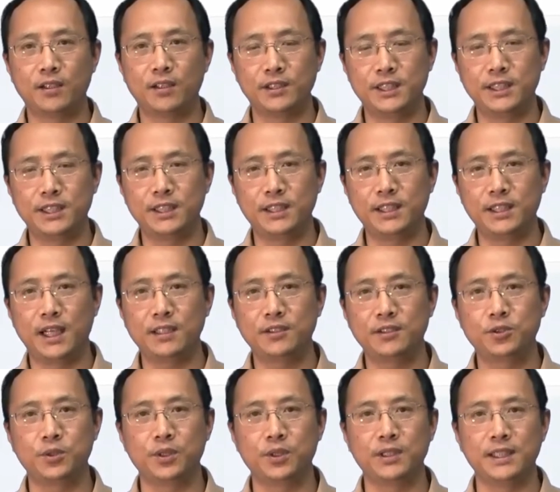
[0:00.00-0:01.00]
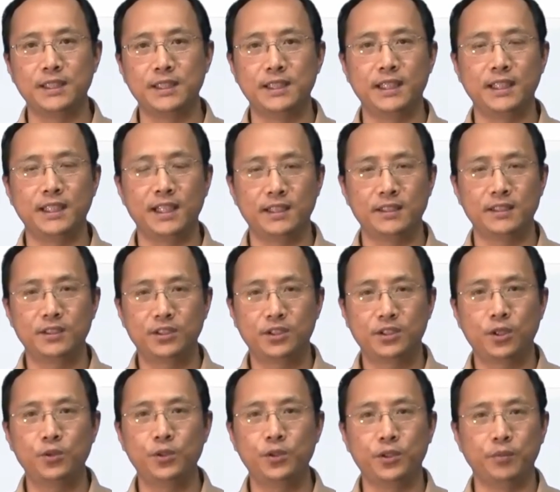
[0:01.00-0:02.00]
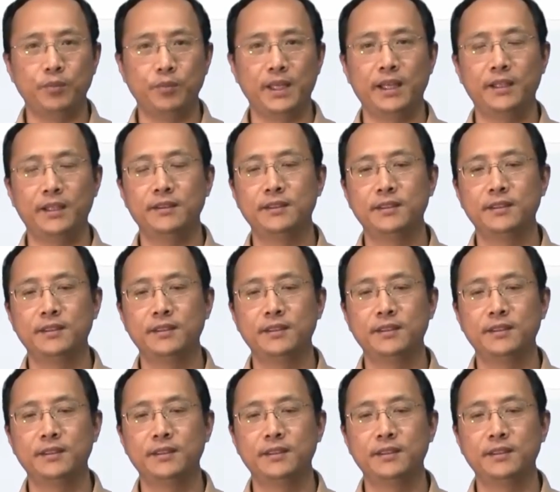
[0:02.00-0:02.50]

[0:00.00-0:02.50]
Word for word: 其他所有的节点都有边。